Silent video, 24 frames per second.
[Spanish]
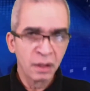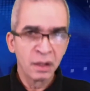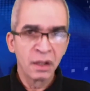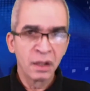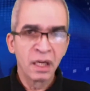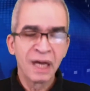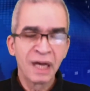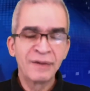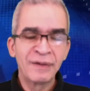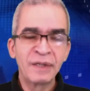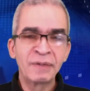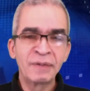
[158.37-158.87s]

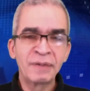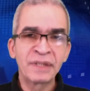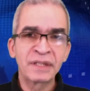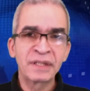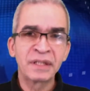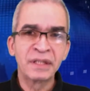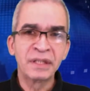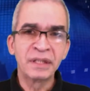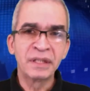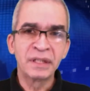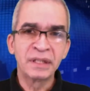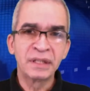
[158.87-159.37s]
Abel
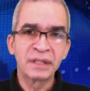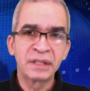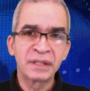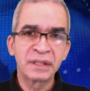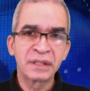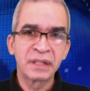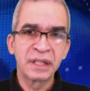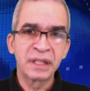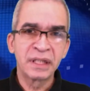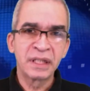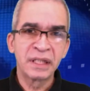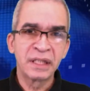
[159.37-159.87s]
Martínez
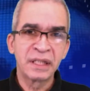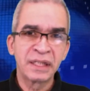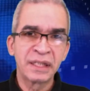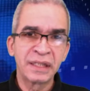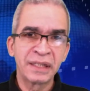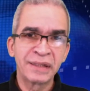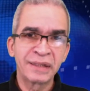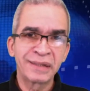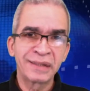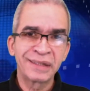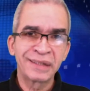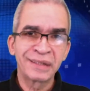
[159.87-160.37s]
eh,
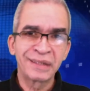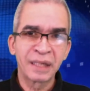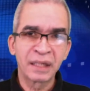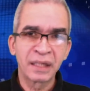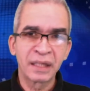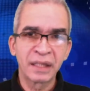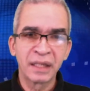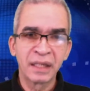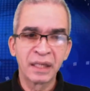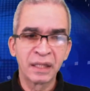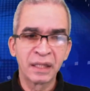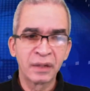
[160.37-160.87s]
se está
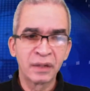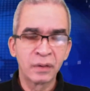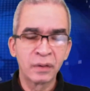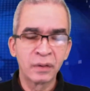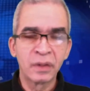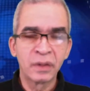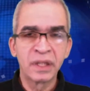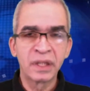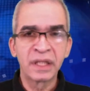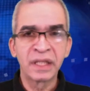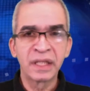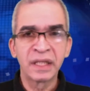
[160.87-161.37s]
quejando
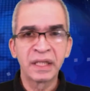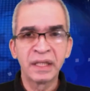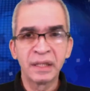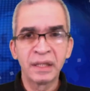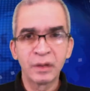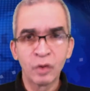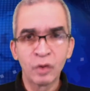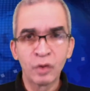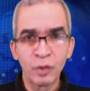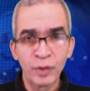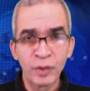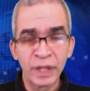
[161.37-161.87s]
de que el
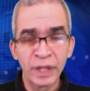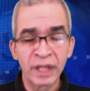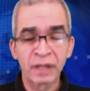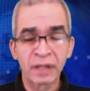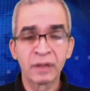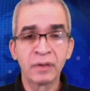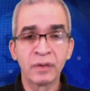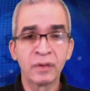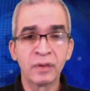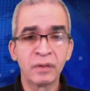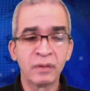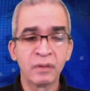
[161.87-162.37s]

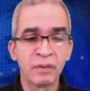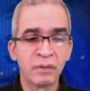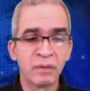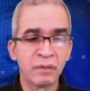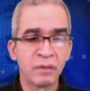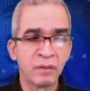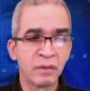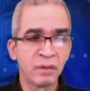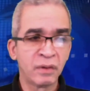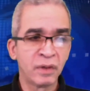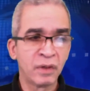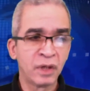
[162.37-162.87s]
gobierno
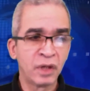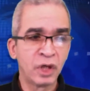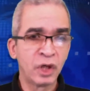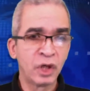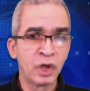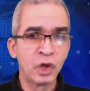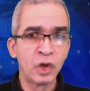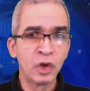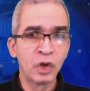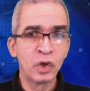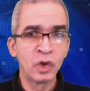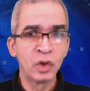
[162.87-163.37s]

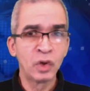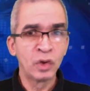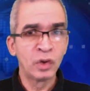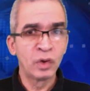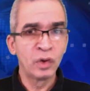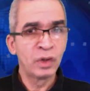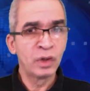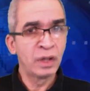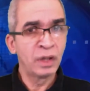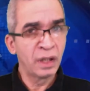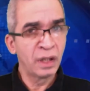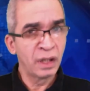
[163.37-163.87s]
no
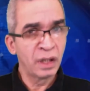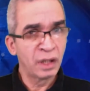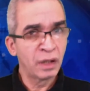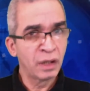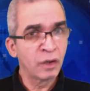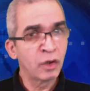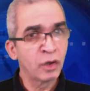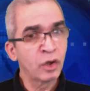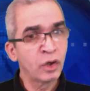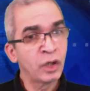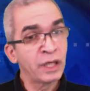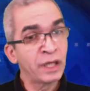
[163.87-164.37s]

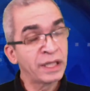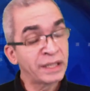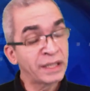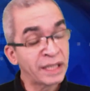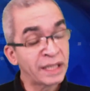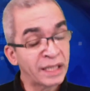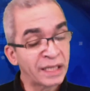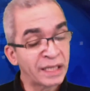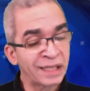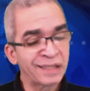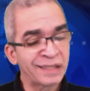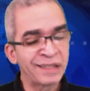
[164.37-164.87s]
le
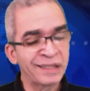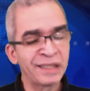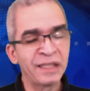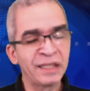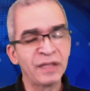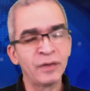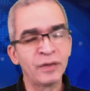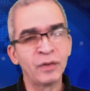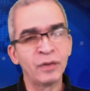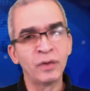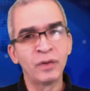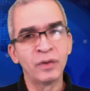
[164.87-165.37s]
tiene
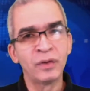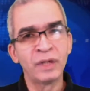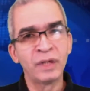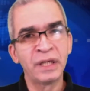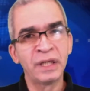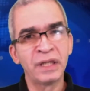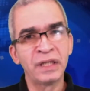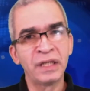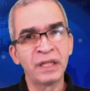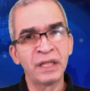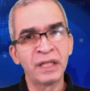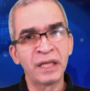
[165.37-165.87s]
retenido
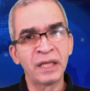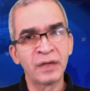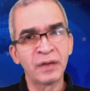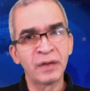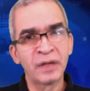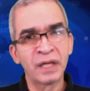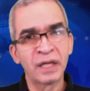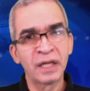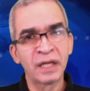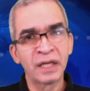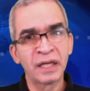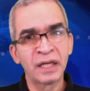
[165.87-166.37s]
el dinero de
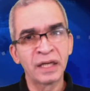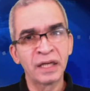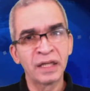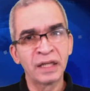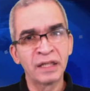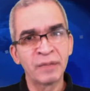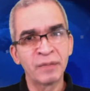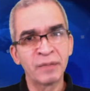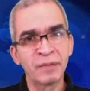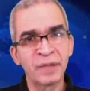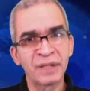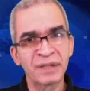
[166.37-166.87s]
la
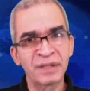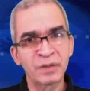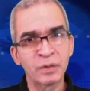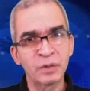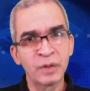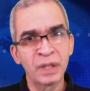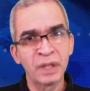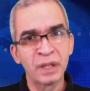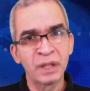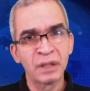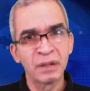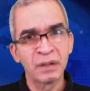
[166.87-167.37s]
regalía
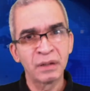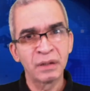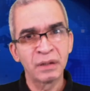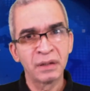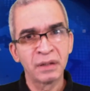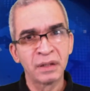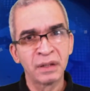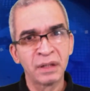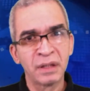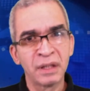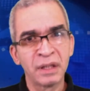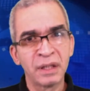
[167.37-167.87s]
pascual.
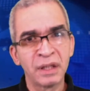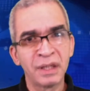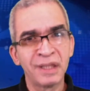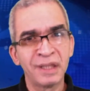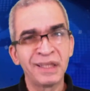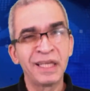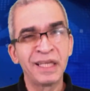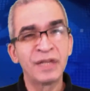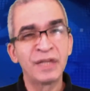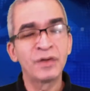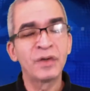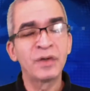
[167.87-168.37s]

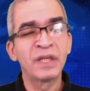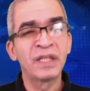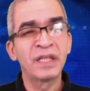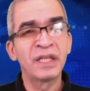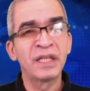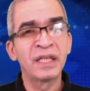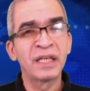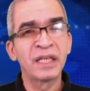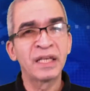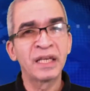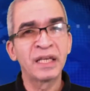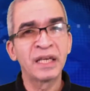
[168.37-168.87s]
De hecho, le
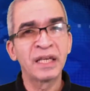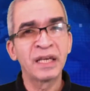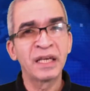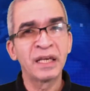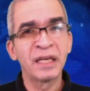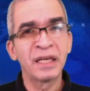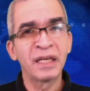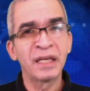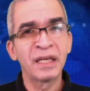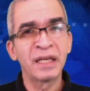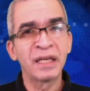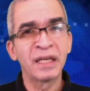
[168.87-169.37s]
tiene
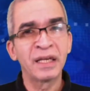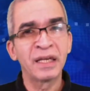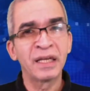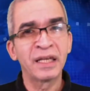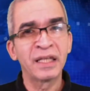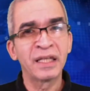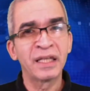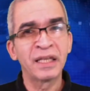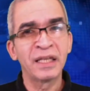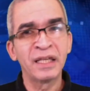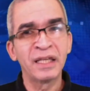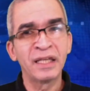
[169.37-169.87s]

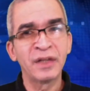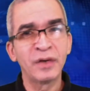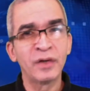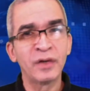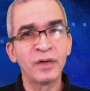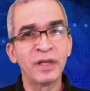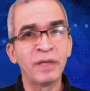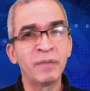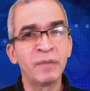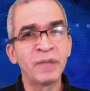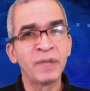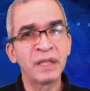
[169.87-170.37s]
retenido
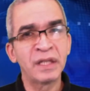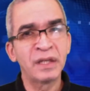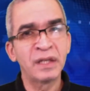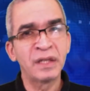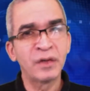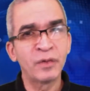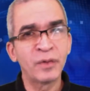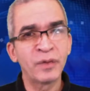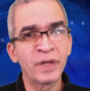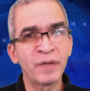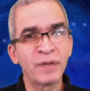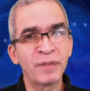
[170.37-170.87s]
el mes de
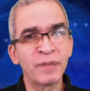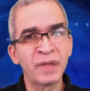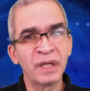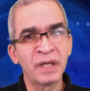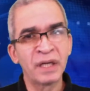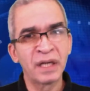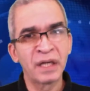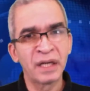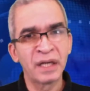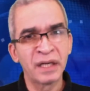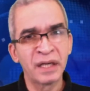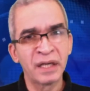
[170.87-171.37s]
noviembre y
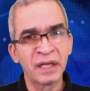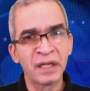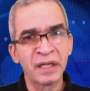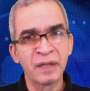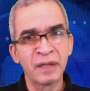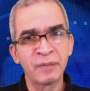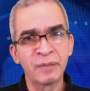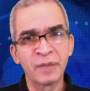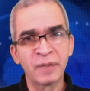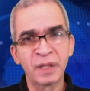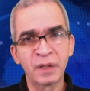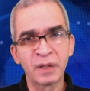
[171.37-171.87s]
la
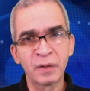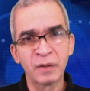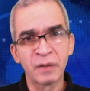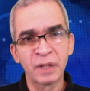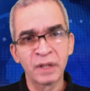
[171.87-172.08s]
regalía pascual.